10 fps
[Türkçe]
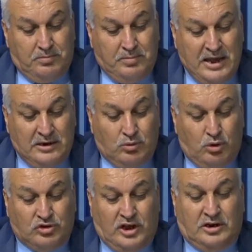Ben
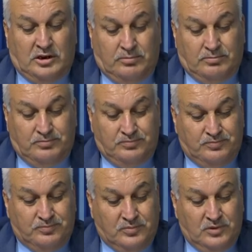Kozanlıyım,
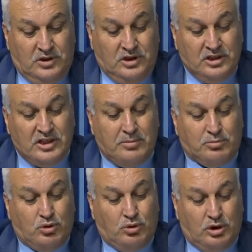İdem
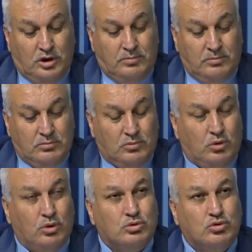köylüyüm,
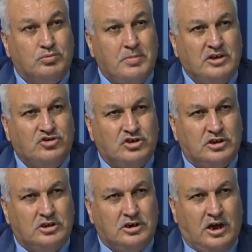35
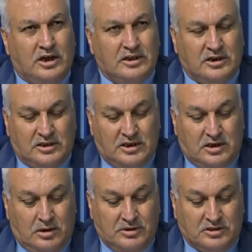yıldır Adana'da
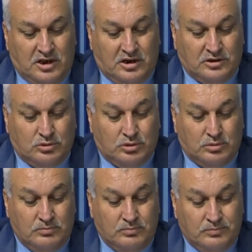ikametgah
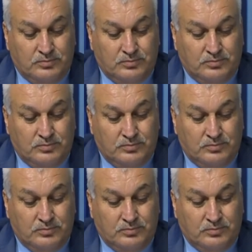ediyorum.